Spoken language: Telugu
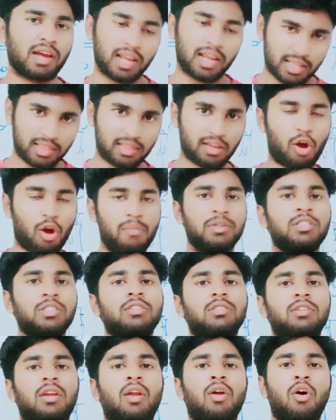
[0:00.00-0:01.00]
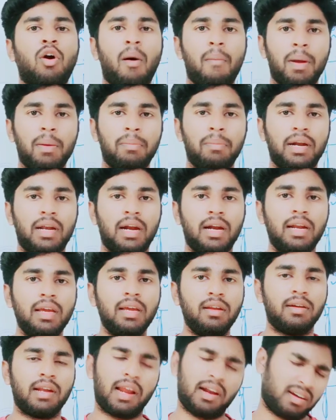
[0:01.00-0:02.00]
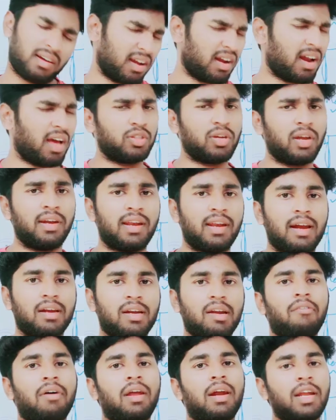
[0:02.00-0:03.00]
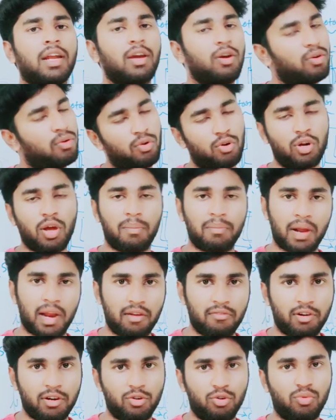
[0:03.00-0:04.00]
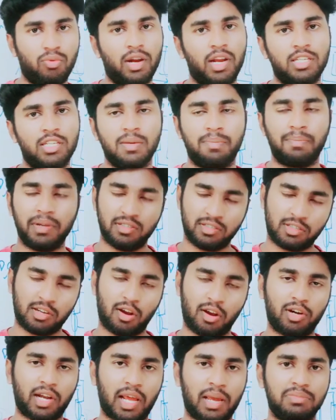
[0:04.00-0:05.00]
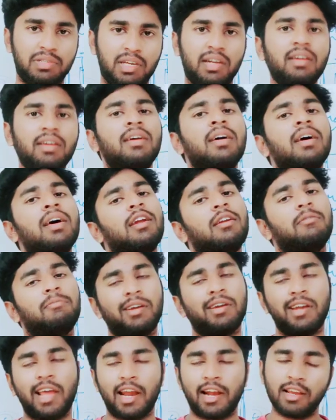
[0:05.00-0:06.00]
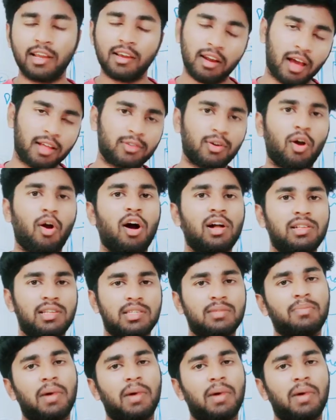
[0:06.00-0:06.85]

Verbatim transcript: కానీ కింద కామెంట్ సెక్షన్లో కామెంట్ పెట్టండి డైరెక్ట్గా నాతో ఇంటరాక్ట్ అవ్వాలంటే గ్రూప్ టామ్ నైన్ వన్ టూ వన్ అని చెప్పి ఇన్స్టాలో టైప్ చేయండి మీరు డైరెక్ట్గా నాతో కాల్ చేసి